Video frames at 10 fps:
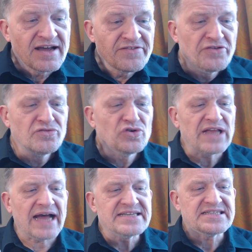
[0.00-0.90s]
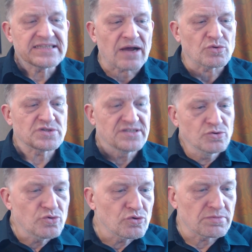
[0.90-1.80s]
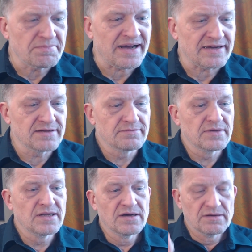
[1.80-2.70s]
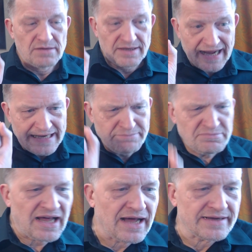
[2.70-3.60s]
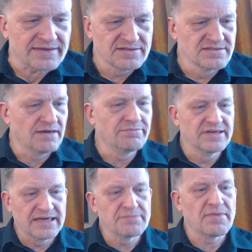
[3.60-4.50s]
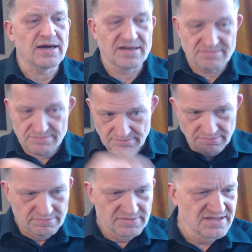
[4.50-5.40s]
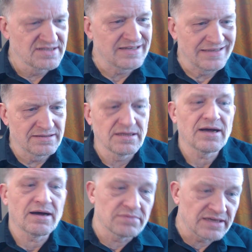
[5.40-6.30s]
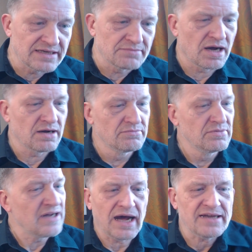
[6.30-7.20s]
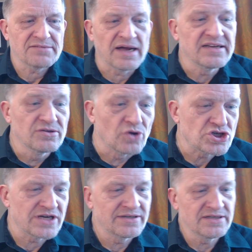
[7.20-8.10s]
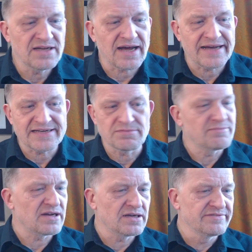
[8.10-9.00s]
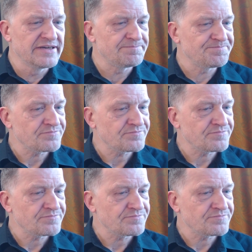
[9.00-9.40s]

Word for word: 35.000 Juden umgebracht. An einem Tag, das haben wir nicht einmal, also hm, diese Dichte haben wir nicht einmal, hat man in Deutschland nicht erreicht. Wenn wir irgendwie